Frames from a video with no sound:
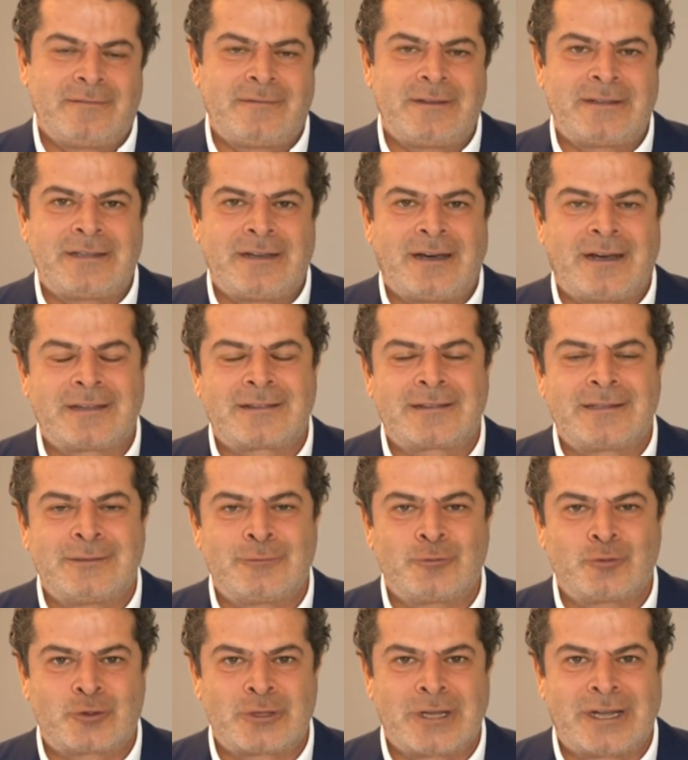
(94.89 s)
Ve de
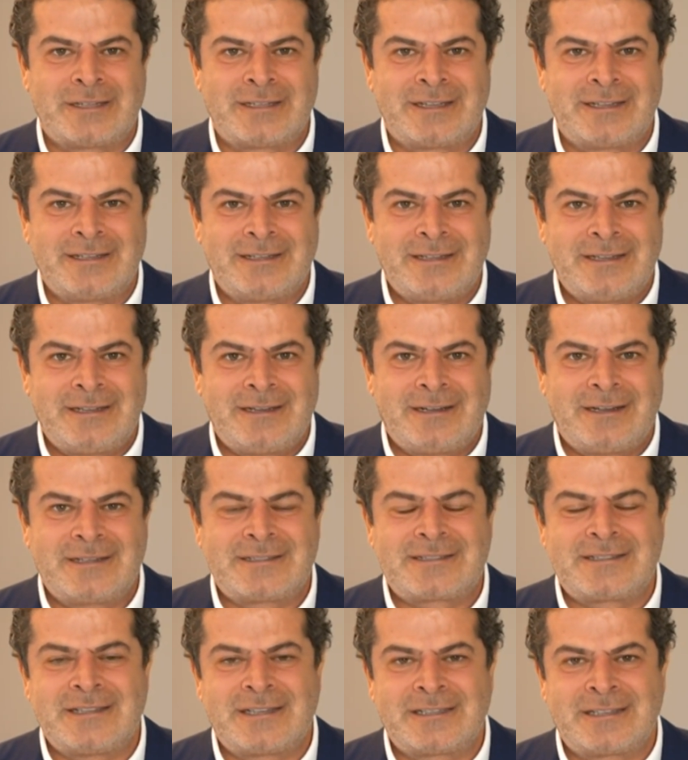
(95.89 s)
atladı uçağına.
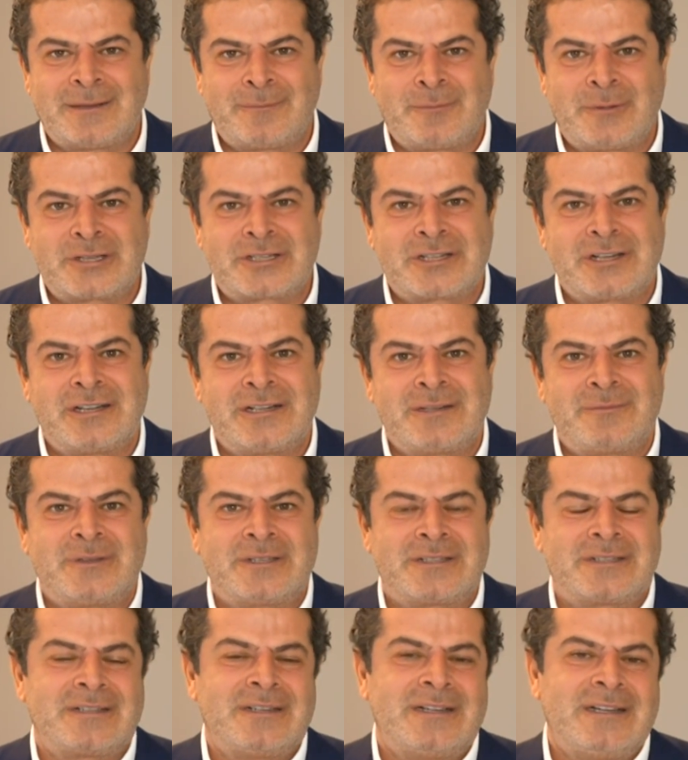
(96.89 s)
Atina'da başarılı
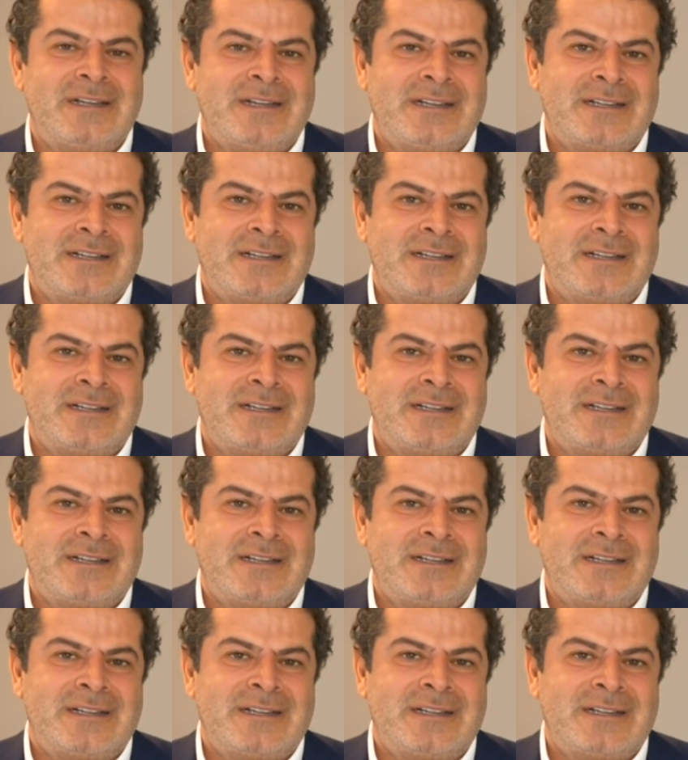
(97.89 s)
bir